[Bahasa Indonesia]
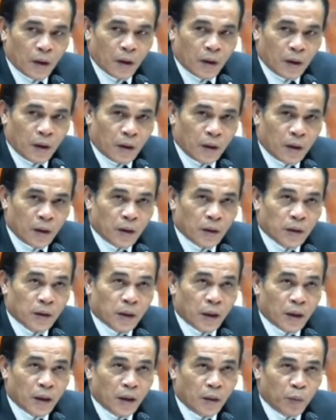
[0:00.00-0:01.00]
Uh,
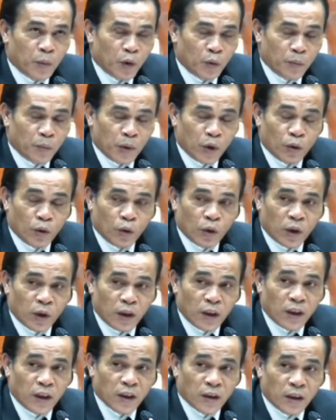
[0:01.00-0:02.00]
saya belum
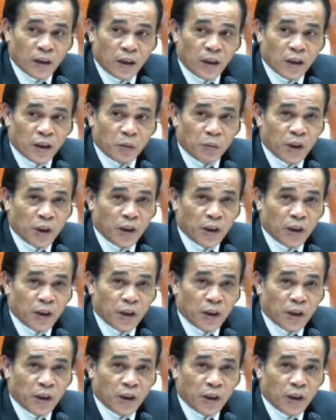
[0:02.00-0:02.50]
mengundurkan diri secara